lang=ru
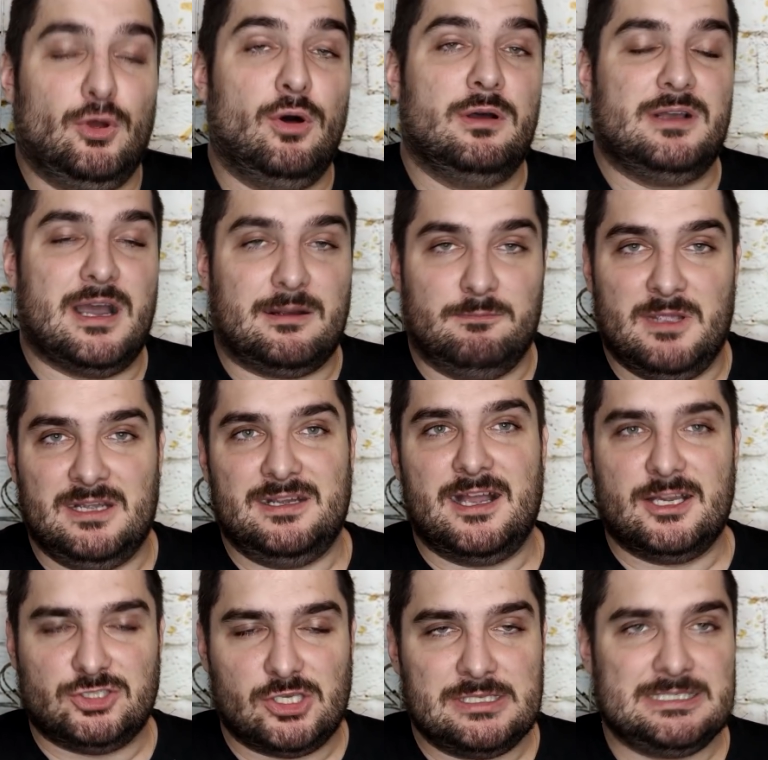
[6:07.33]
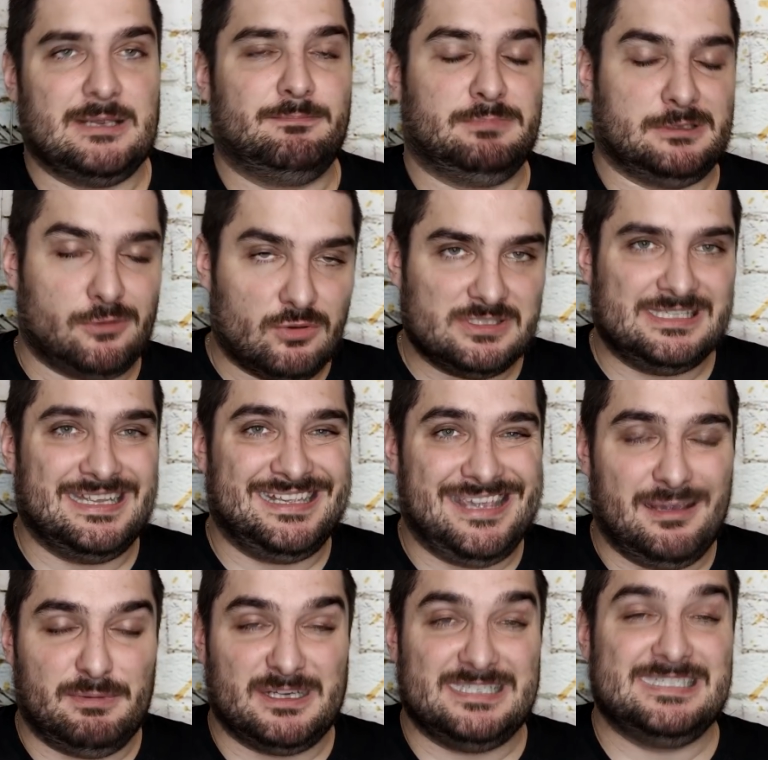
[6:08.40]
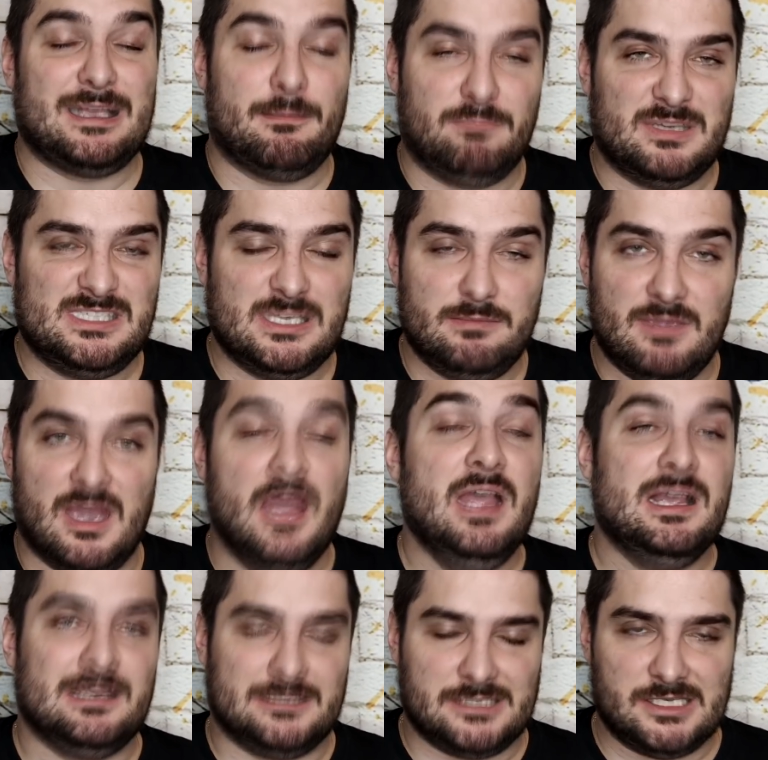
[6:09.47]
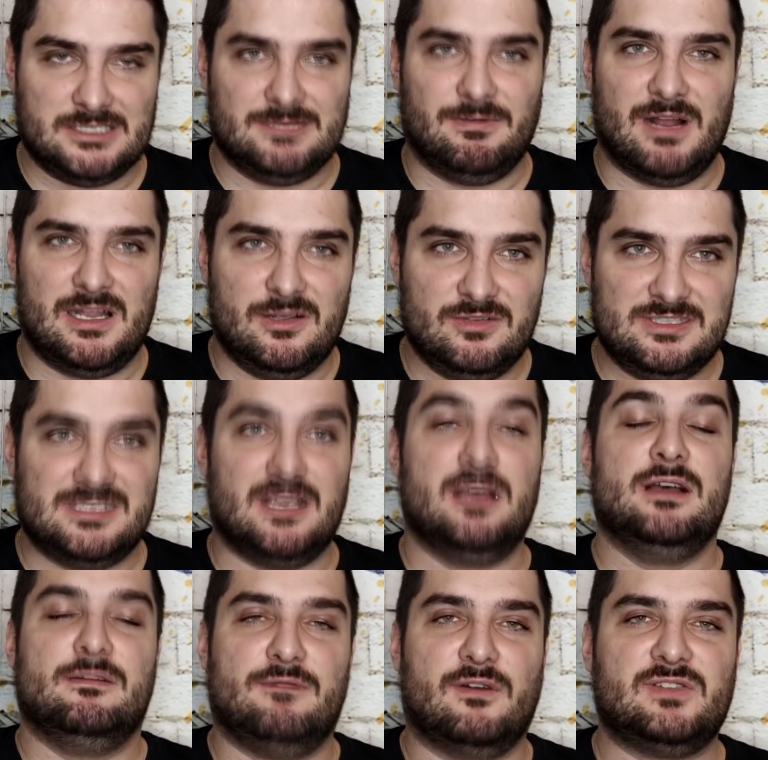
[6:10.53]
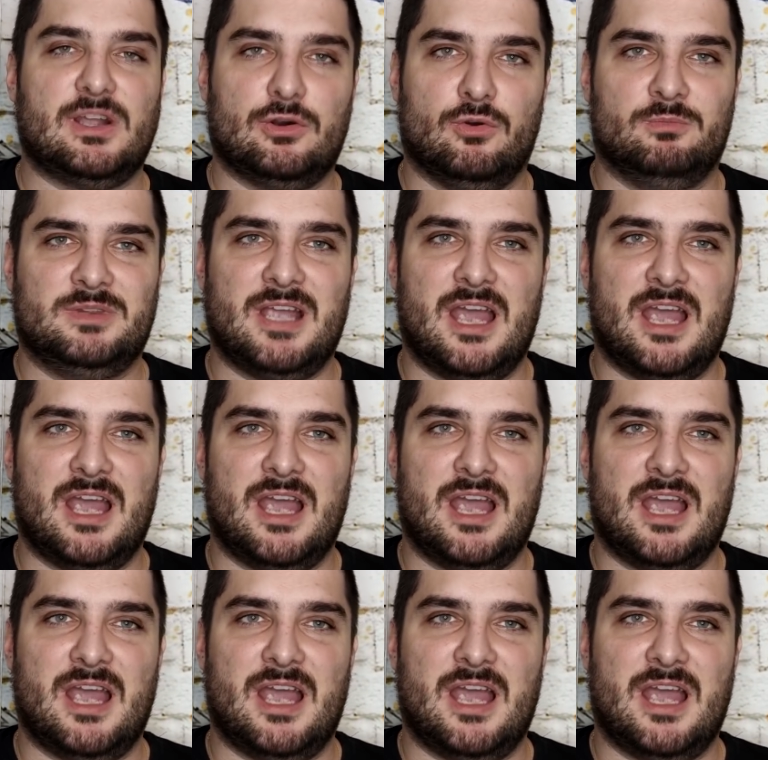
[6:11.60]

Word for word: но, как мне кажется, просто Кипр сам по себе развалился во втором